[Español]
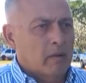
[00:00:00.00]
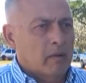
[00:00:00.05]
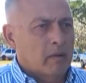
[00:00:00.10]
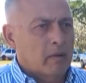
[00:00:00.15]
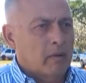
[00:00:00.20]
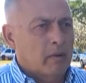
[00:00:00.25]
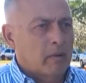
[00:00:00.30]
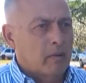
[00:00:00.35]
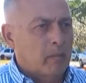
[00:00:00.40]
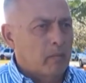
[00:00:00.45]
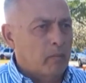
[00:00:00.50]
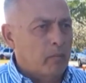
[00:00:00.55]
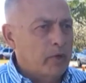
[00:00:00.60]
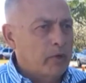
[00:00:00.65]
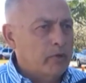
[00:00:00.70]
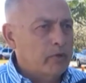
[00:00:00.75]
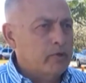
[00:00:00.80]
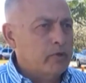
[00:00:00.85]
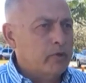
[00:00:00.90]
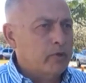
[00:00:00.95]
a la ruta?
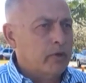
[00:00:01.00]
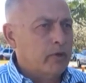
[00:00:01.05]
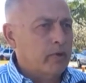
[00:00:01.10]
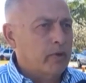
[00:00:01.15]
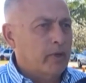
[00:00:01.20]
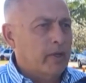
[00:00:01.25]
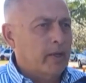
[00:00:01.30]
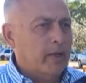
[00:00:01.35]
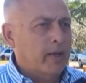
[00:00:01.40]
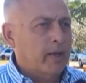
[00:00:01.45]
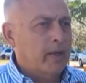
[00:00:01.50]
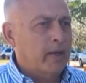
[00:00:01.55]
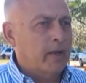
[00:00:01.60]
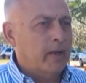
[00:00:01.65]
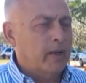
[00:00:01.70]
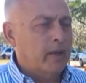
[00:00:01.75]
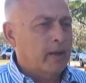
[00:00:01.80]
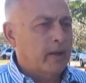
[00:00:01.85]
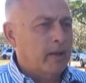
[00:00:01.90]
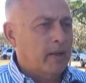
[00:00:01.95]
Bueno, yo creo que
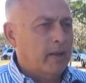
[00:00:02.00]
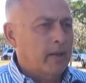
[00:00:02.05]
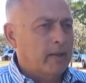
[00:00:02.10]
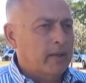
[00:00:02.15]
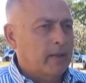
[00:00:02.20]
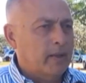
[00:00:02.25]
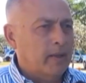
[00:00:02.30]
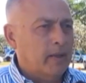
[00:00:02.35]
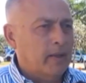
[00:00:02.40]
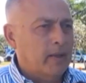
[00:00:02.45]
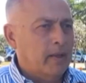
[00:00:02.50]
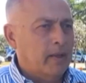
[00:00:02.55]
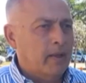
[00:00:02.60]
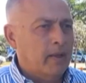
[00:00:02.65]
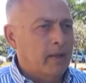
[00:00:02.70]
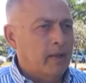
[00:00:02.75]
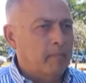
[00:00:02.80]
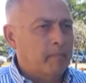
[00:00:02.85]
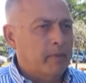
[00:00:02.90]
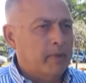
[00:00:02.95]
el,
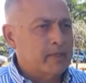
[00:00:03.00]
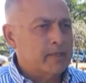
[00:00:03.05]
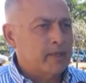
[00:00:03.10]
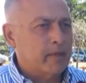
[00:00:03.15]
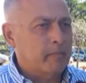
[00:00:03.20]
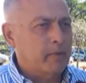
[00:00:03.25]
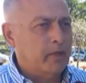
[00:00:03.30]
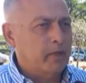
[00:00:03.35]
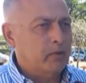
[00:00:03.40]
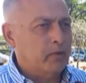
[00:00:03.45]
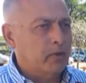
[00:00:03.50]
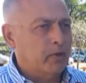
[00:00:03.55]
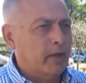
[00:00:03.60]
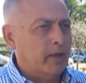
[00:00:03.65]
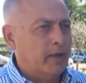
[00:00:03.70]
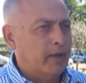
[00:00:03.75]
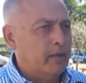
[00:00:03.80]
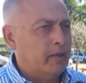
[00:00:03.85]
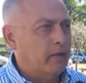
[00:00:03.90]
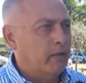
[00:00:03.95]
este, pensamiento
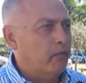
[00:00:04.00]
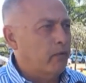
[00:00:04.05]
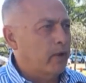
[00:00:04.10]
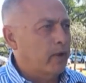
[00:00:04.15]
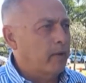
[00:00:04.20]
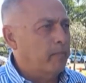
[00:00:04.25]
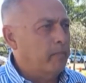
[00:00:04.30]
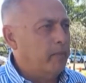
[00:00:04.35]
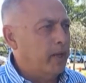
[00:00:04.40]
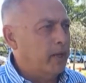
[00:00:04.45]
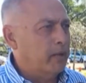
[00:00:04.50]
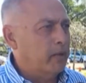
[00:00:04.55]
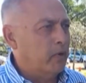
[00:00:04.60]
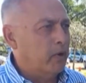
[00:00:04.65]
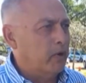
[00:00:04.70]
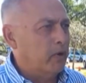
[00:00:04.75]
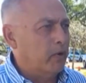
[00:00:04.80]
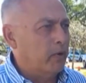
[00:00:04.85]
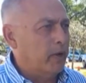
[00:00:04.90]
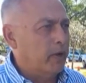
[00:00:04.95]
de la gente fue
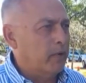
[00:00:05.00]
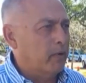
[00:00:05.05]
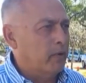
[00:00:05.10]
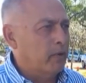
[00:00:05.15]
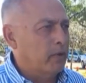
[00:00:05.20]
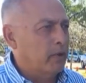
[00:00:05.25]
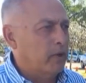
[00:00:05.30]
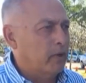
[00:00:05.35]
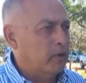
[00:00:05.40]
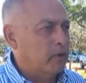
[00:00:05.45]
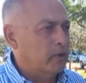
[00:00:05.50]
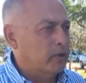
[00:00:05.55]
cambiando a lo largo